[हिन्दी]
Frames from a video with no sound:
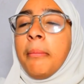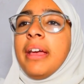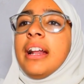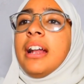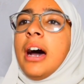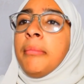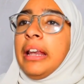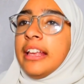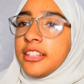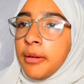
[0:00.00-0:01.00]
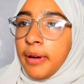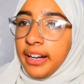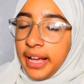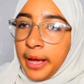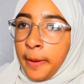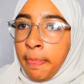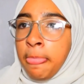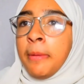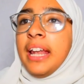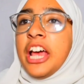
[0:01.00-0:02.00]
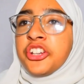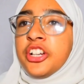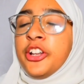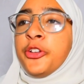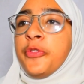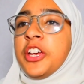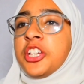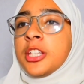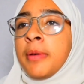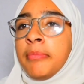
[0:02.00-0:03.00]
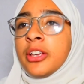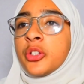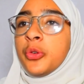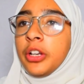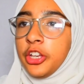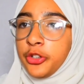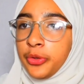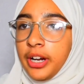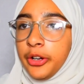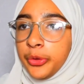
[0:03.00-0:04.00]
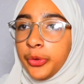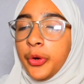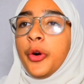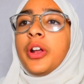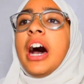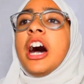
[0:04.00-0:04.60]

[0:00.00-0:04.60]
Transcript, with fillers: मेरा नाम एलिज़ा भट्ट है मैं नेशनल रिनोवेशन पब्लिक स्कूल की स्टूडेंट हूँ और